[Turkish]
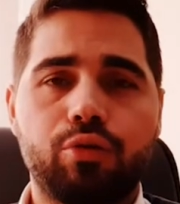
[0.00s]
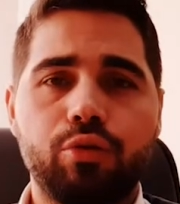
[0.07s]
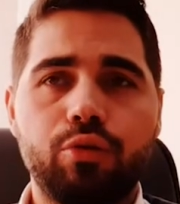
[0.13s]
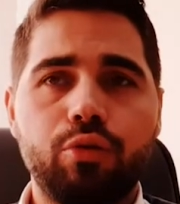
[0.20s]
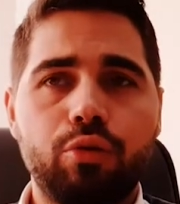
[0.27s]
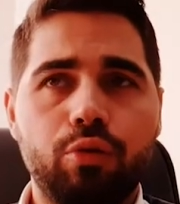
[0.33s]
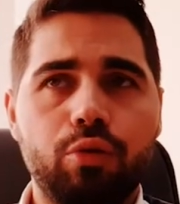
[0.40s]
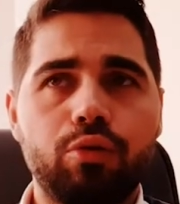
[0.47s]

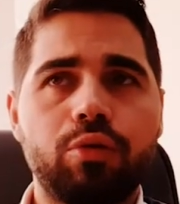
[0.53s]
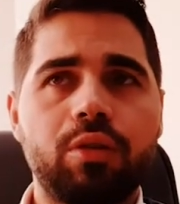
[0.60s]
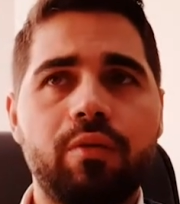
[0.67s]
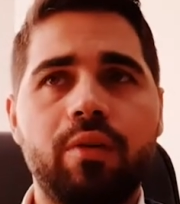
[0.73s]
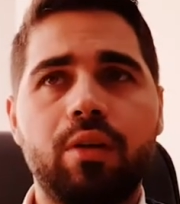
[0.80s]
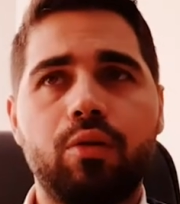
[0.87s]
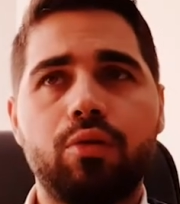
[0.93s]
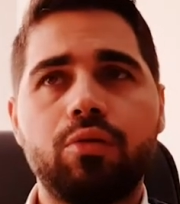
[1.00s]
Çünkü Loğusa
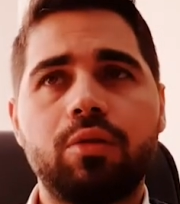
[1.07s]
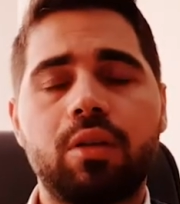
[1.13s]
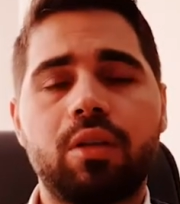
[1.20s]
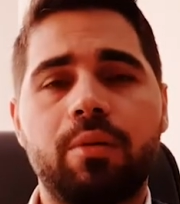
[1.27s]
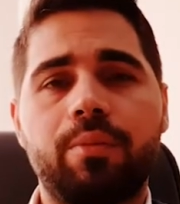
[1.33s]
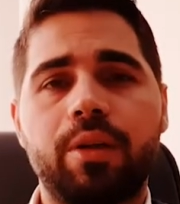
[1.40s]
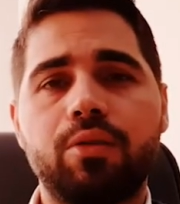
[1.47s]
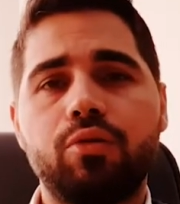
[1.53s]
ve Loğusa
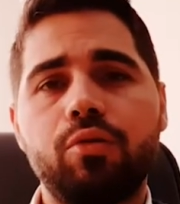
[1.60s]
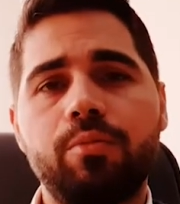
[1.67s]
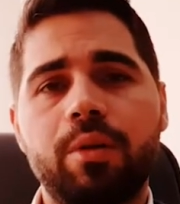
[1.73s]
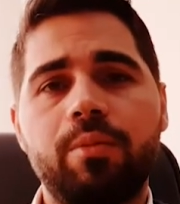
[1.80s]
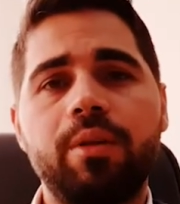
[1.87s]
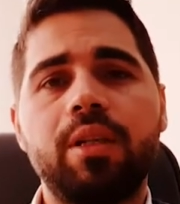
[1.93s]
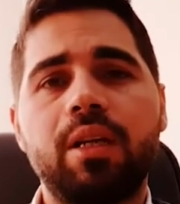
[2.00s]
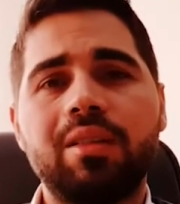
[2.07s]
depresyonu
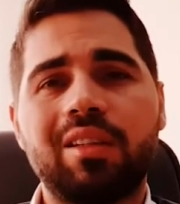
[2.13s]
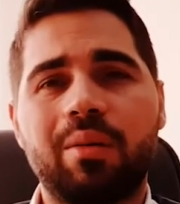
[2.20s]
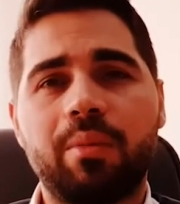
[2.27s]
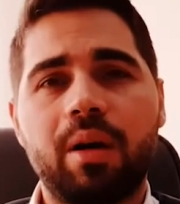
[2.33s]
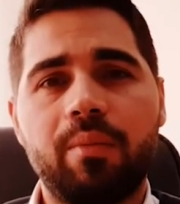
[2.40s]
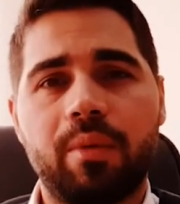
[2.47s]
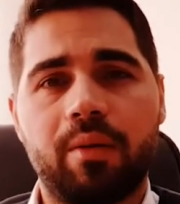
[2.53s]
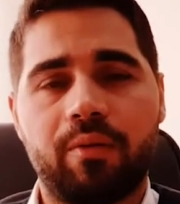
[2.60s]
birbirinden
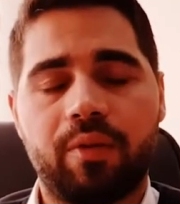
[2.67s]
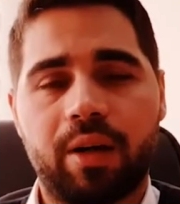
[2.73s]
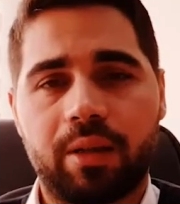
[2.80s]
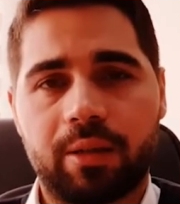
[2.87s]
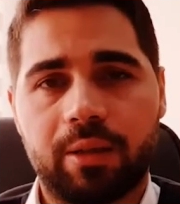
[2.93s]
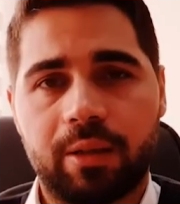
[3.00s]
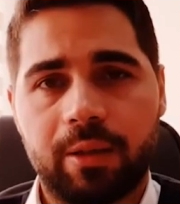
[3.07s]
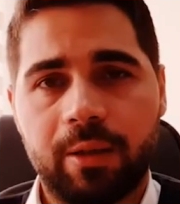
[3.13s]
tamamen
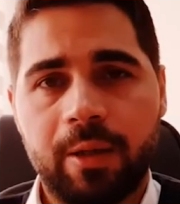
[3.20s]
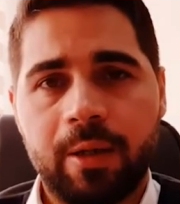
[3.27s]
farklı.